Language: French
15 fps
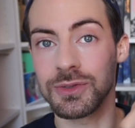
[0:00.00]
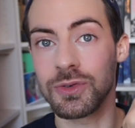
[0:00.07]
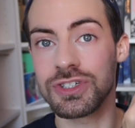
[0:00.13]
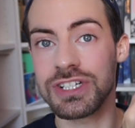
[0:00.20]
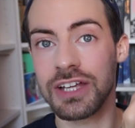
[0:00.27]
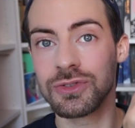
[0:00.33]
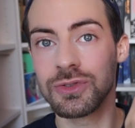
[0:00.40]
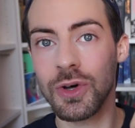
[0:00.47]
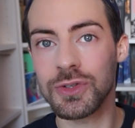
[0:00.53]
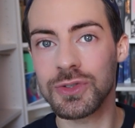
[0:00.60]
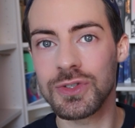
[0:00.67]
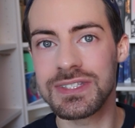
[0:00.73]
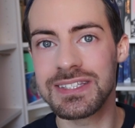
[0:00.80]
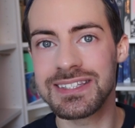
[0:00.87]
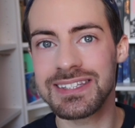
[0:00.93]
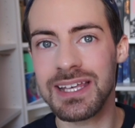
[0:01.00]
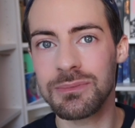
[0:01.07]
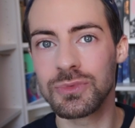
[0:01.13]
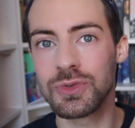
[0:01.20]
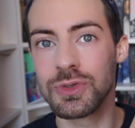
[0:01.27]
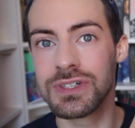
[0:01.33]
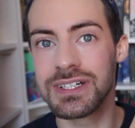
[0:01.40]
Donc j'adore ce
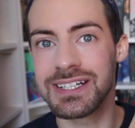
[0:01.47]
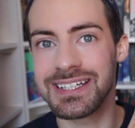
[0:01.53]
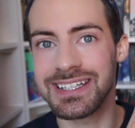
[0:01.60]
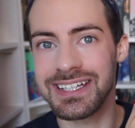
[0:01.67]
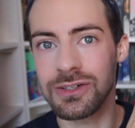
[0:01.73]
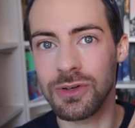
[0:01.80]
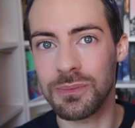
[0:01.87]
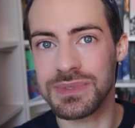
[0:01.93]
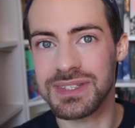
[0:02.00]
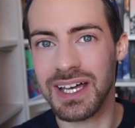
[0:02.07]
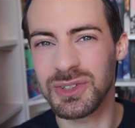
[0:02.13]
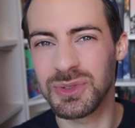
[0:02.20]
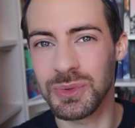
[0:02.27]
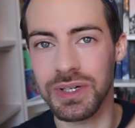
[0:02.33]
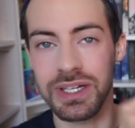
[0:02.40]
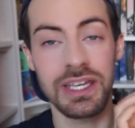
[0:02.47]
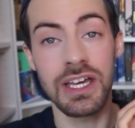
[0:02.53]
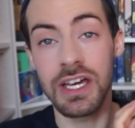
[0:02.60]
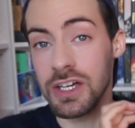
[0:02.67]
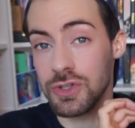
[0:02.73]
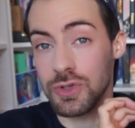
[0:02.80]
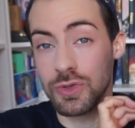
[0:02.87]
système de clés comme ça doré.
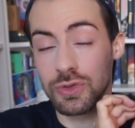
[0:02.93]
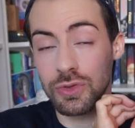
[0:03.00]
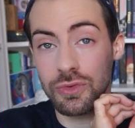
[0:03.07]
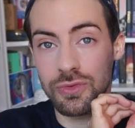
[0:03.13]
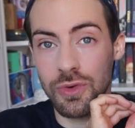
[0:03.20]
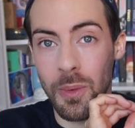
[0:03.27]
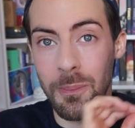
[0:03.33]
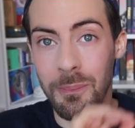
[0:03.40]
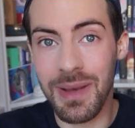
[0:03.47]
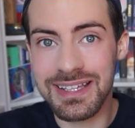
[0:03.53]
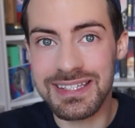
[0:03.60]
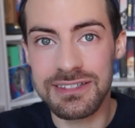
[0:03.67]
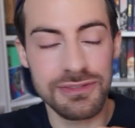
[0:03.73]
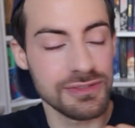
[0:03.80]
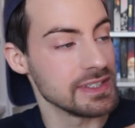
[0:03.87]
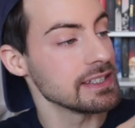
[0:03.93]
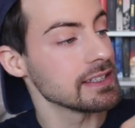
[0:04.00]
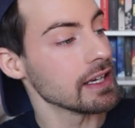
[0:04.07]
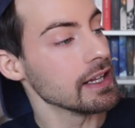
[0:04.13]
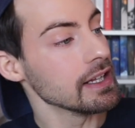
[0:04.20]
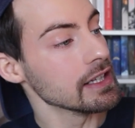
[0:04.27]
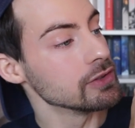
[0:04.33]
je le trouve
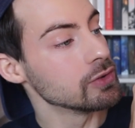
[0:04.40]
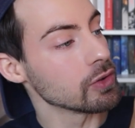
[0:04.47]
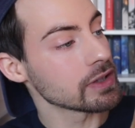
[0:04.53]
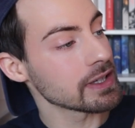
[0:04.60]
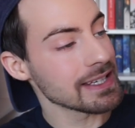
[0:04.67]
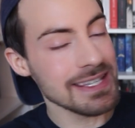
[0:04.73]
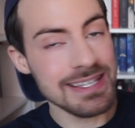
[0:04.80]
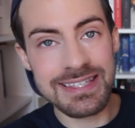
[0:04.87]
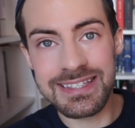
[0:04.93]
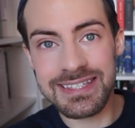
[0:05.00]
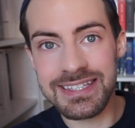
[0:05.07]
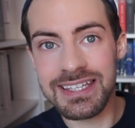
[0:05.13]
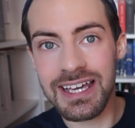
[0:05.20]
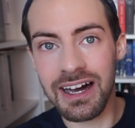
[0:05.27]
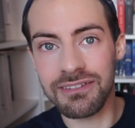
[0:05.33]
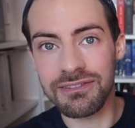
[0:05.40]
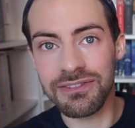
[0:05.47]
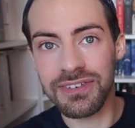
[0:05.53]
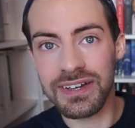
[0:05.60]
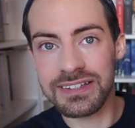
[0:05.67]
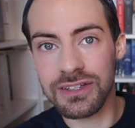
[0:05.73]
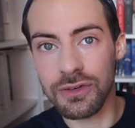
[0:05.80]
magnifique. Donc ici en
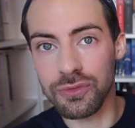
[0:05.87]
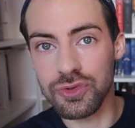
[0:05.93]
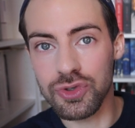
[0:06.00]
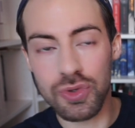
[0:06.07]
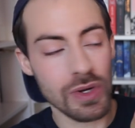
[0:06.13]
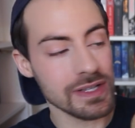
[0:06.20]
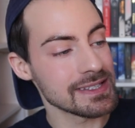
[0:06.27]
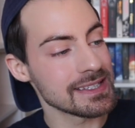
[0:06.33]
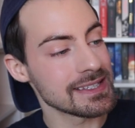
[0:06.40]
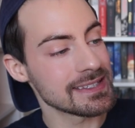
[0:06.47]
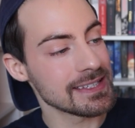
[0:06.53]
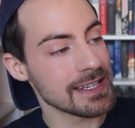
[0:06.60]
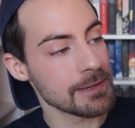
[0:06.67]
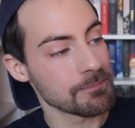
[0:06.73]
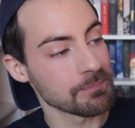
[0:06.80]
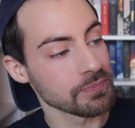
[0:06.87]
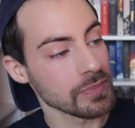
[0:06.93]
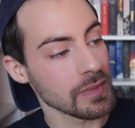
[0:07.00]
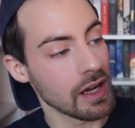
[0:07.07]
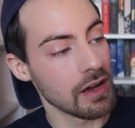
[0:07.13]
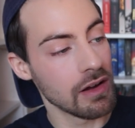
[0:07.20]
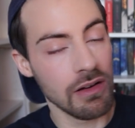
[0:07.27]
fait vous choisissez
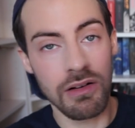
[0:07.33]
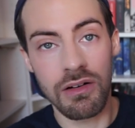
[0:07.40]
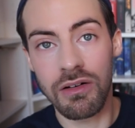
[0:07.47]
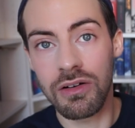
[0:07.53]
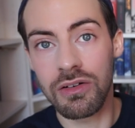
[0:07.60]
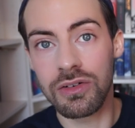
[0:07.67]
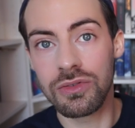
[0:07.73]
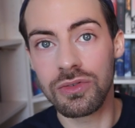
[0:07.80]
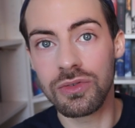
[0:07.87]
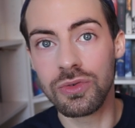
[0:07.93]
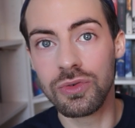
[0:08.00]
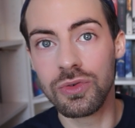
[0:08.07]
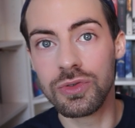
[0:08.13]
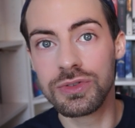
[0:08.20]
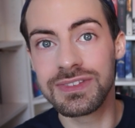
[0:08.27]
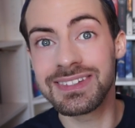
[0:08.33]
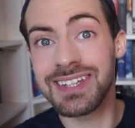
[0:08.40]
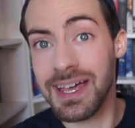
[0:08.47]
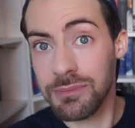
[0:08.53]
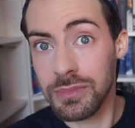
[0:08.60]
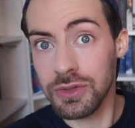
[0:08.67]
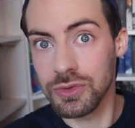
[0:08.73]
euh, le
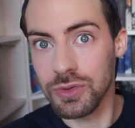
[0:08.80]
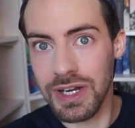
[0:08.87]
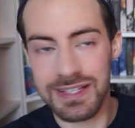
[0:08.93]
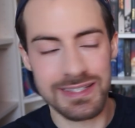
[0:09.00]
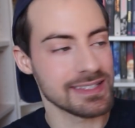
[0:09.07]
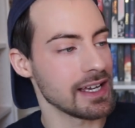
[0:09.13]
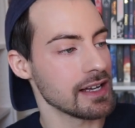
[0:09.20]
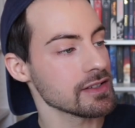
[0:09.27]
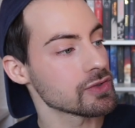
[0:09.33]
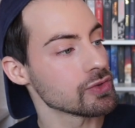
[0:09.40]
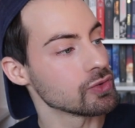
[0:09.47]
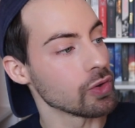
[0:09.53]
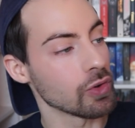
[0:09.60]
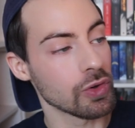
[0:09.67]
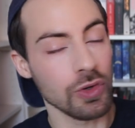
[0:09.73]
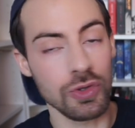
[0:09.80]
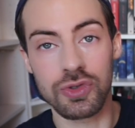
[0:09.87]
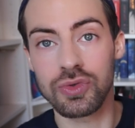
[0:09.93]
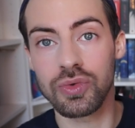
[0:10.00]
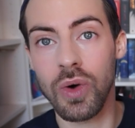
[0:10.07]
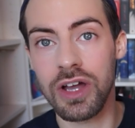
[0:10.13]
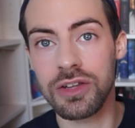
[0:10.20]
thème de la séance, donc
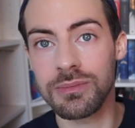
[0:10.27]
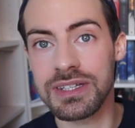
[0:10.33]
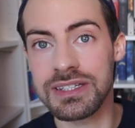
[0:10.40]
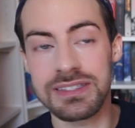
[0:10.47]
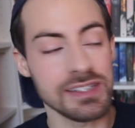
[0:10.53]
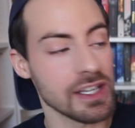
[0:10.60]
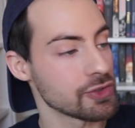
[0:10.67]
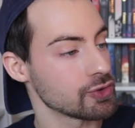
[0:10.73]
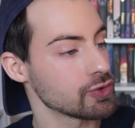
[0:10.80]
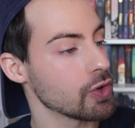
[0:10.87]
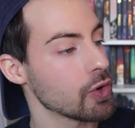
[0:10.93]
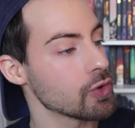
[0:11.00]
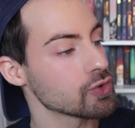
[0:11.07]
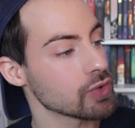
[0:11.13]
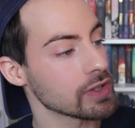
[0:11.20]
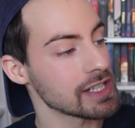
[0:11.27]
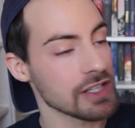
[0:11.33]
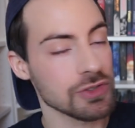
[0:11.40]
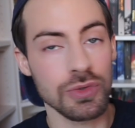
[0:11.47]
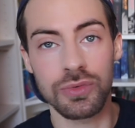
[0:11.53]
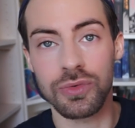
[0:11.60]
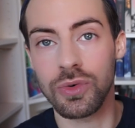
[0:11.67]
soit une méditation, soit de la
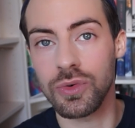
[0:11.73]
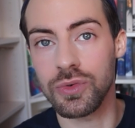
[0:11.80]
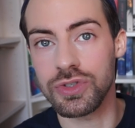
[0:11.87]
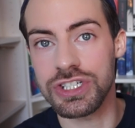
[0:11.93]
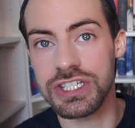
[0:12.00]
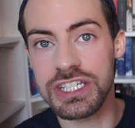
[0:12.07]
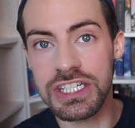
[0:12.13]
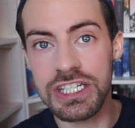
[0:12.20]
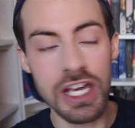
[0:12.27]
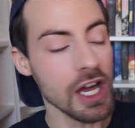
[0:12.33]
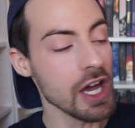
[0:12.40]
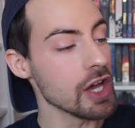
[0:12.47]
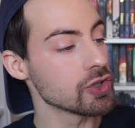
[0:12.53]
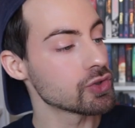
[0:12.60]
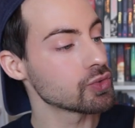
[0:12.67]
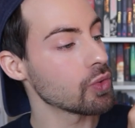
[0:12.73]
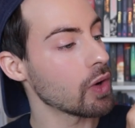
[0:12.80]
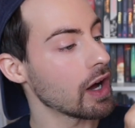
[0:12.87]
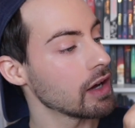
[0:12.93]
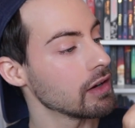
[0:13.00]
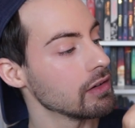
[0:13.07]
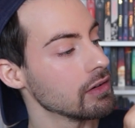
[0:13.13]
sophrologie,
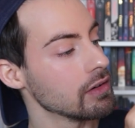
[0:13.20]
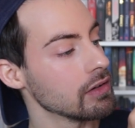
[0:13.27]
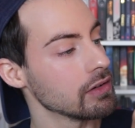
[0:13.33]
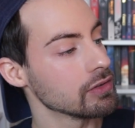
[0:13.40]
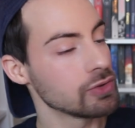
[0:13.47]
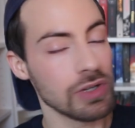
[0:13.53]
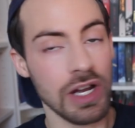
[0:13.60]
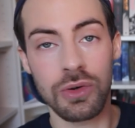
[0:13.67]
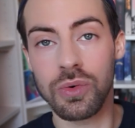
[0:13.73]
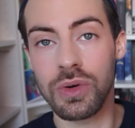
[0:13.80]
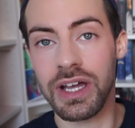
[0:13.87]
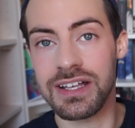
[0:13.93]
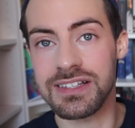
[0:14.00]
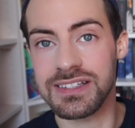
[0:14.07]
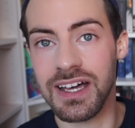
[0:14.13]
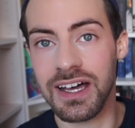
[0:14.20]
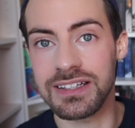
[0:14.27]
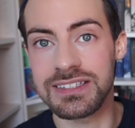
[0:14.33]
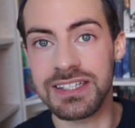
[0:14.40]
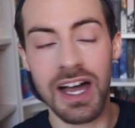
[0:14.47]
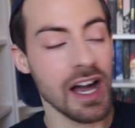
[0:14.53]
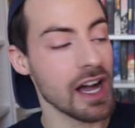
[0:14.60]
soit euh, de la cohérence
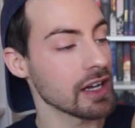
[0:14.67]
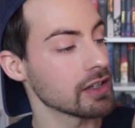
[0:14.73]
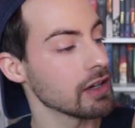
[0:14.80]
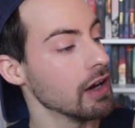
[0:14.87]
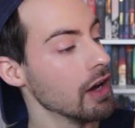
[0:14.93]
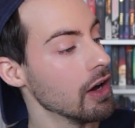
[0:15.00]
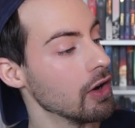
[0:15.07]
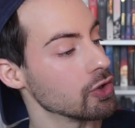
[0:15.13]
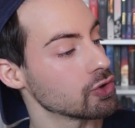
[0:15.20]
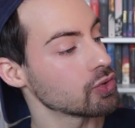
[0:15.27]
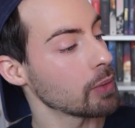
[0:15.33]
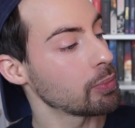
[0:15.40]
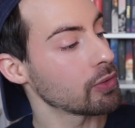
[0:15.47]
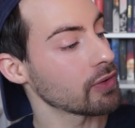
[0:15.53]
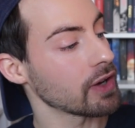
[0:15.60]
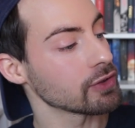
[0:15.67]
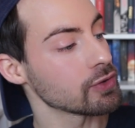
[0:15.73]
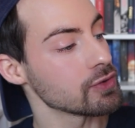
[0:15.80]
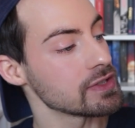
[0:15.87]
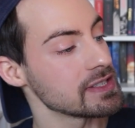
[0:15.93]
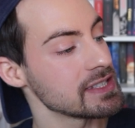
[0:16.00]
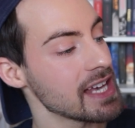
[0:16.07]
cardiaque, euh, soit pour faire
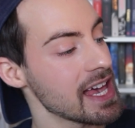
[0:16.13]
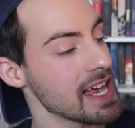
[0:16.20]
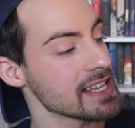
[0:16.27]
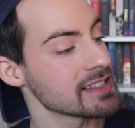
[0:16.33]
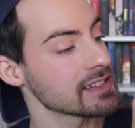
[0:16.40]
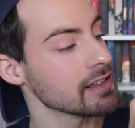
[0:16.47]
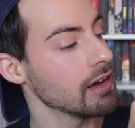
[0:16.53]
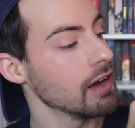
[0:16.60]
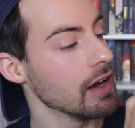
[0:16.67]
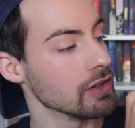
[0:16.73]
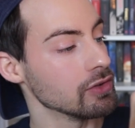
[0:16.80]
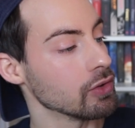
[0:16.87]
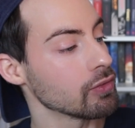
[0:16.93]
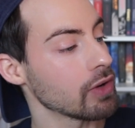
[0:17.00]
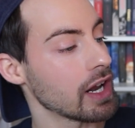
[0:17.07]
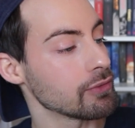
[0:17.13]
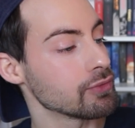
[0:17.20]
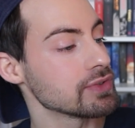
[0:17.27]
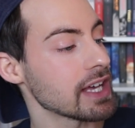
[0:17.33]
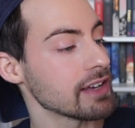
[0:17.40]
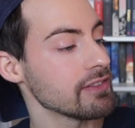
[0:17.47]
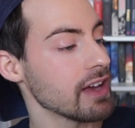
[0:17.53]
une sieste. Donc voilà,
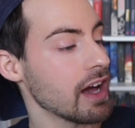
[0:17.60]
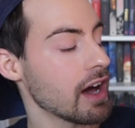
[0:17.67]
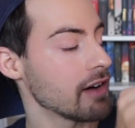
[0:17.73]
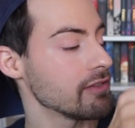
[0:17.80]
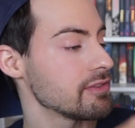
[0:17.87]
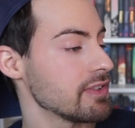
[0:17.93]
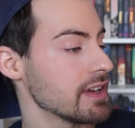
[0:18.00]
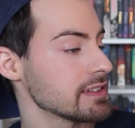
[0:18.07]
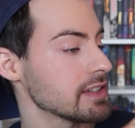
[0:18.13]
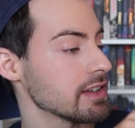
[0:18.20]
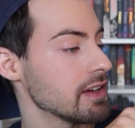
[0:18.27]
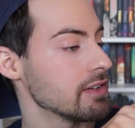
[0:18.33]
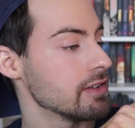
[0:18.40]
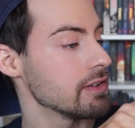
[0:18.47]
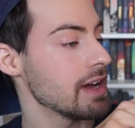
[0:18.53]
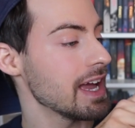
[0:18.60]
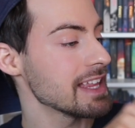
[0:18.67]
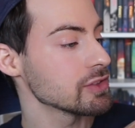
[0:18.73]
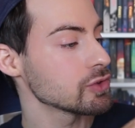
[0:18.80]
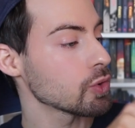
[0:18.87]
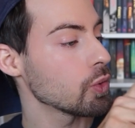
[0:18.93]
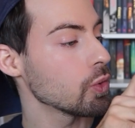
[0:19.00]
vous avez en fait
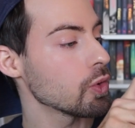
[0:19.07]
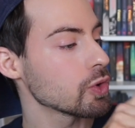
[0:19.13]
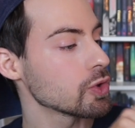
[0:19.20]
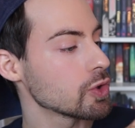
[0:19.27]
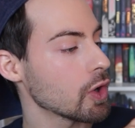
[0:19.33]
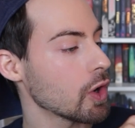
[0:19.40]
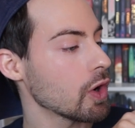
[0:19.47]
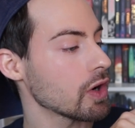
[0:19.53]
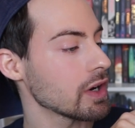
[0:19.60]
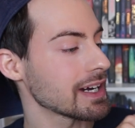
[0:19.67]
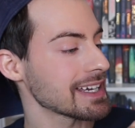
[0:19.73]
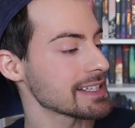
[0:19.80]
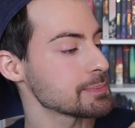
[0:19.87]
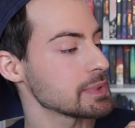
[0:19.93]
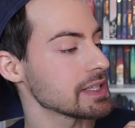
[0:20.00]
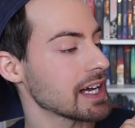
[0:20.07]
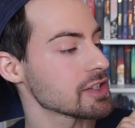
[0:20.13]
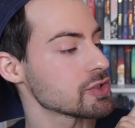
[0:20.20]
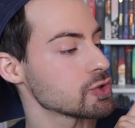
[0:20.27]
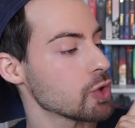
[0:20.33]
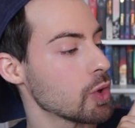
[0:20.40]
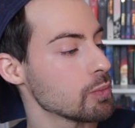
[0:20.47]
intro, corps,
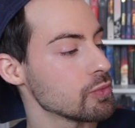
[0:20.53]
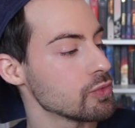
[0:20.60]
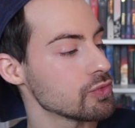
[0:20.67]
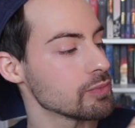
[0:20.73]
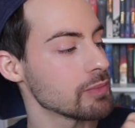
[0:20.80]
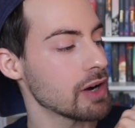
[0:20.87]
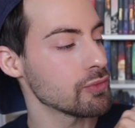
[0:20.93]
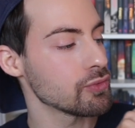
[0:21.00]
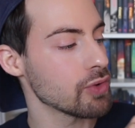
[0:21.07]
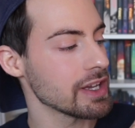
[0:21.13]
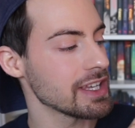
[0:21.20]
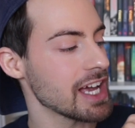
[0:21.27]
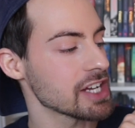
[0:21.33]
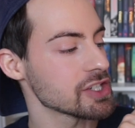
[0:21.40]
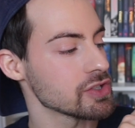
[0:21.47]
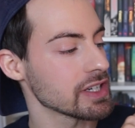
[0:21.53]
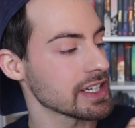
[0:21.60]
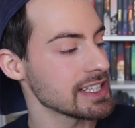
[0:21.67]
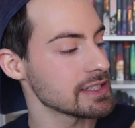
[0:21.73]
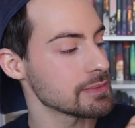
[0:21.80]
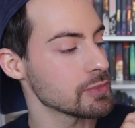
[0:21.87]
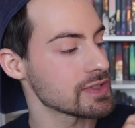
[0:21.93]
respiration, mouvement, voyage,
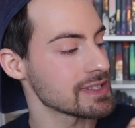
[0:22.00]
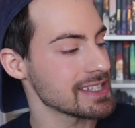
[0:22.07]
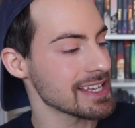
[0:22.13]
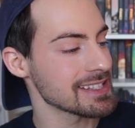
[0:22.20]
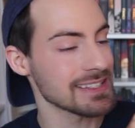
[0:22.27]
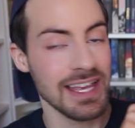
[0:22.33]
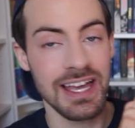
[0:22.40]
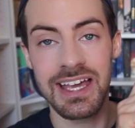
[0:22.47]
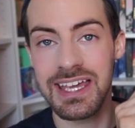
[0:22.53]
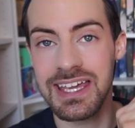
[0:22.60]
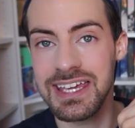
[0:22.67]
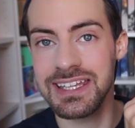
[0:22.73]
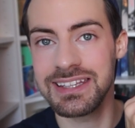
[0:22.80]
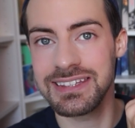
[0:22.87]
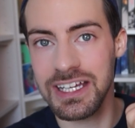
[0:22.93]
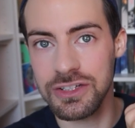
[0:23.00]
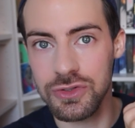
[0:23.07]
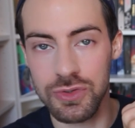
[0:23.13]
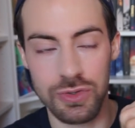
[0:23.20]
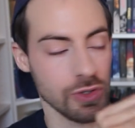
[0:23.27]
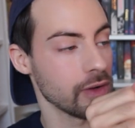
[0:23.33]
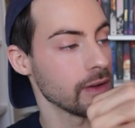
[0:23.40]
rythme, sieste et
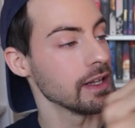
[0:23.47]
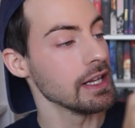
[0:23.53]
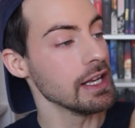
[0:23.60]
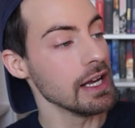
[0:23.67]
nature.